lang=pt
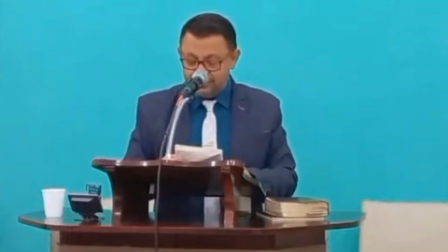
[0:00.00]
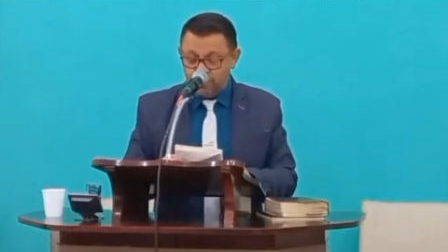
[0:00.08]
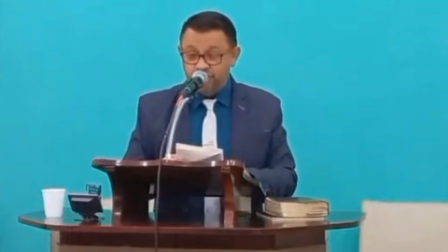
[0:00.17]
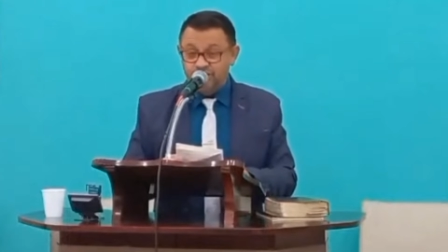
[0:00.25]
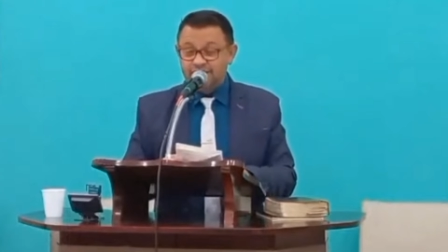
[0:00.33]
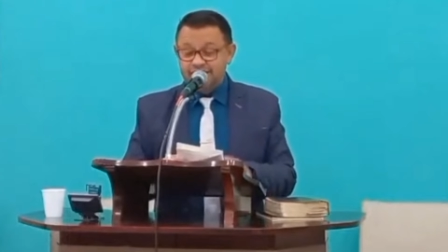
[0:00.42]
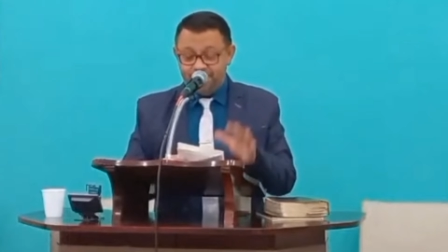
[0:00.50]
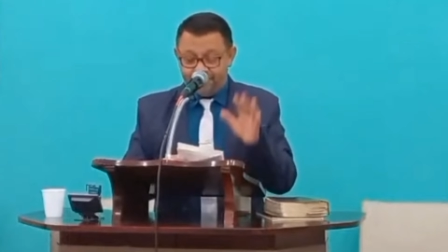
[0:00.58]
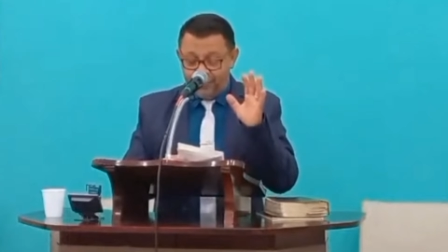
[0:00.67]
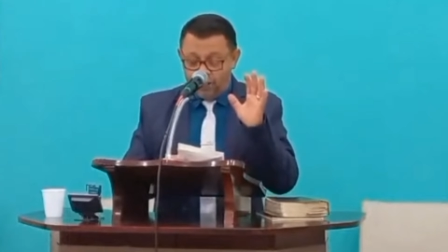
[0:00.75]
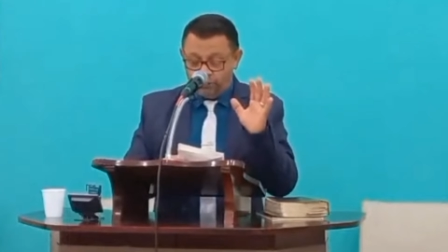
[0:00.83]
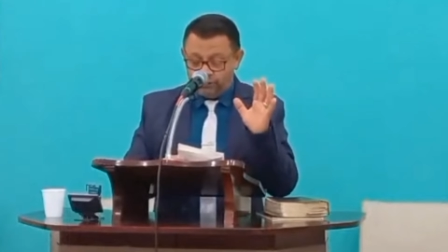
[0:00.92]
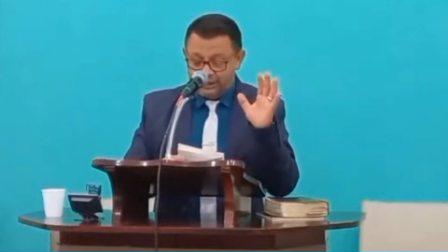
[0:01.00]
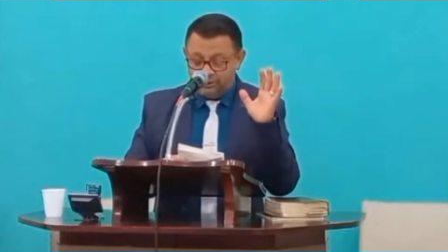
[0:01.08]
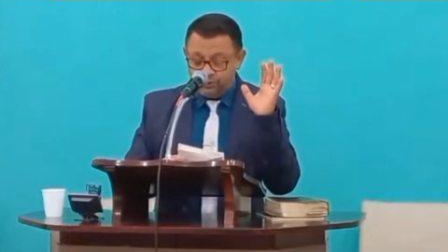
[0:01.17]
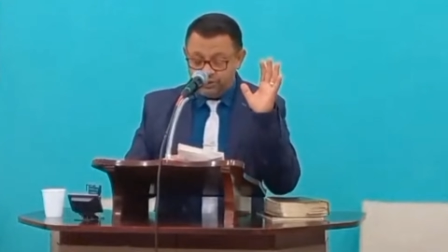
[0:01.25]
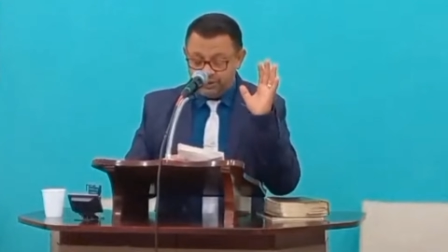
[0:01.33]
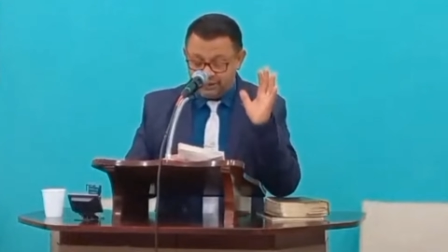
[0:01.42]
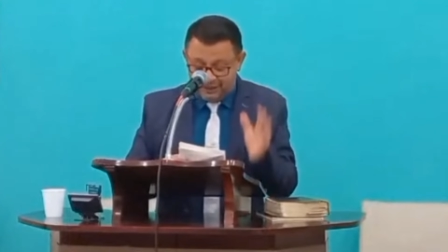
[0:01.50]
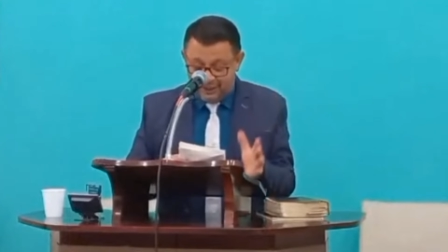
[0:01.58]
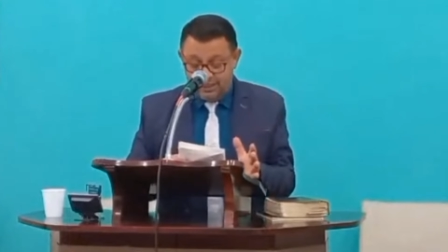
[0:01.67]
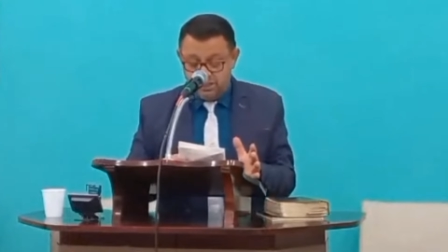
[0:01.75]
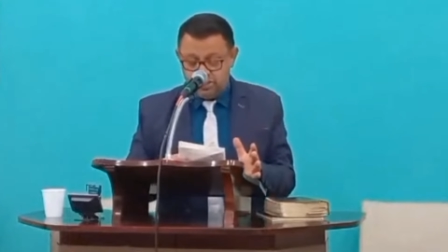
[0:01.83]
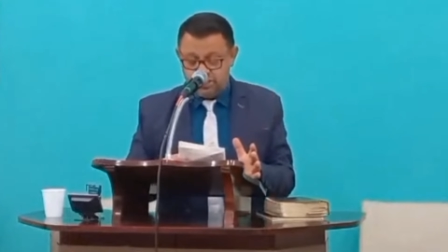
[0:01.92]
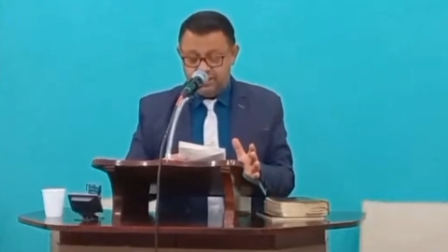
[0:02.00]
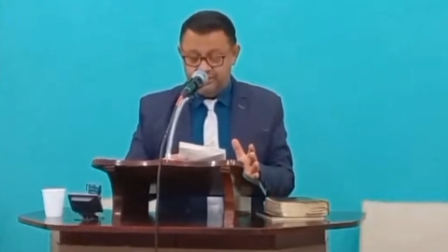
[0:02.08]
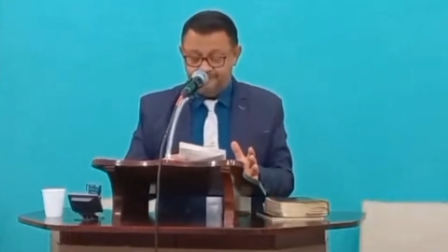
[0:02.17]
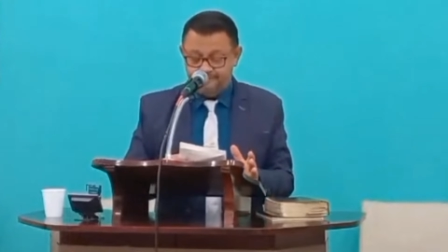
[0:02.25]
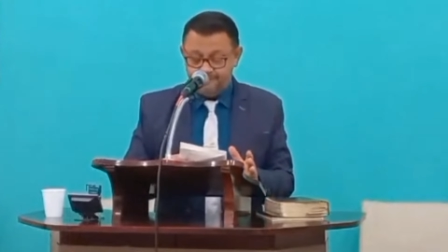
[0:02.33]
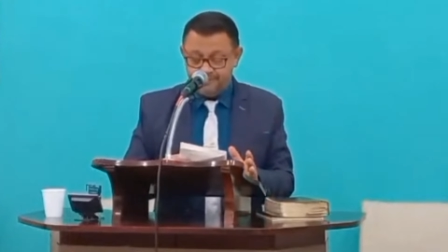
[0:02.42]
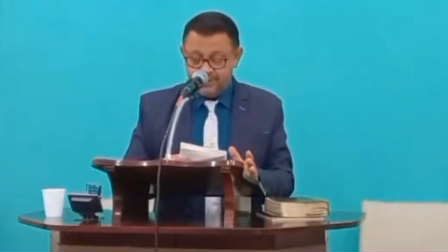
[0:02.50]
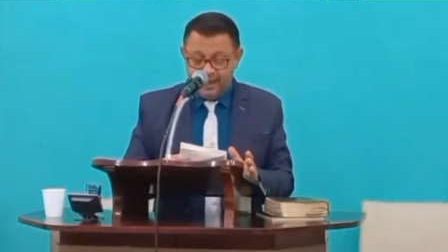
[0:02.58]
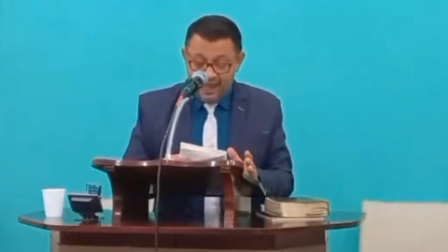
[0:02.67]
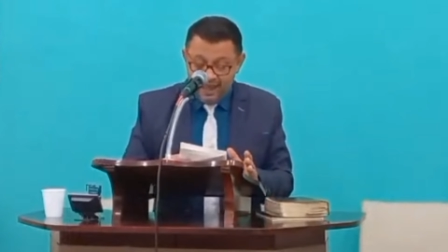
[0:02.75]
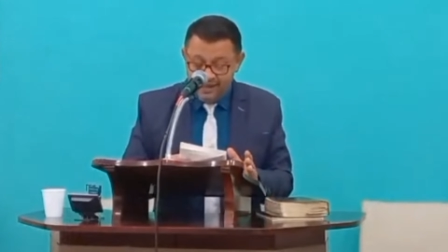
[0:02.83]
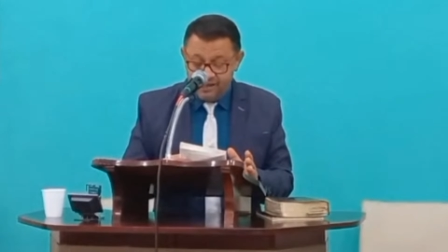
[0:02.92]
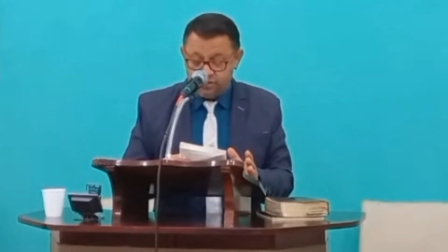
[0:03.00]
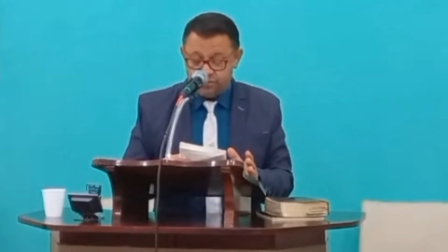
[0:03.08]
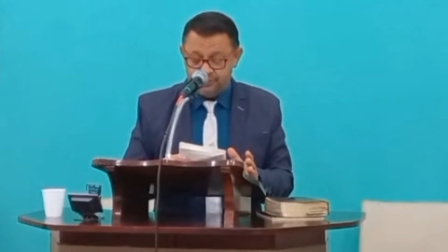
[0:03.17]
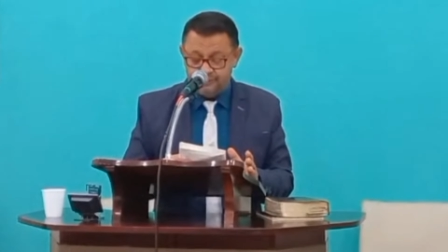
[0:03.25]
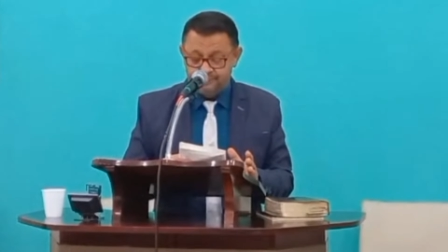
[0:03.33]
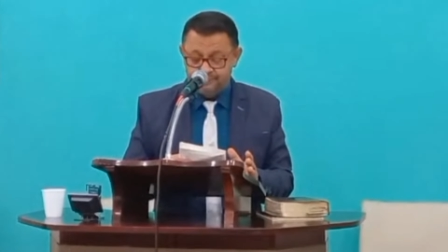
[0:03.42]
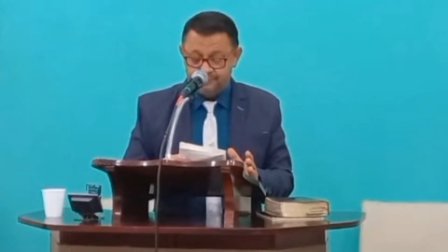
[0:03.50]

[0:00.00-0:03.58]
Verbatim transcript: Talvez que falta nos crentes é isso.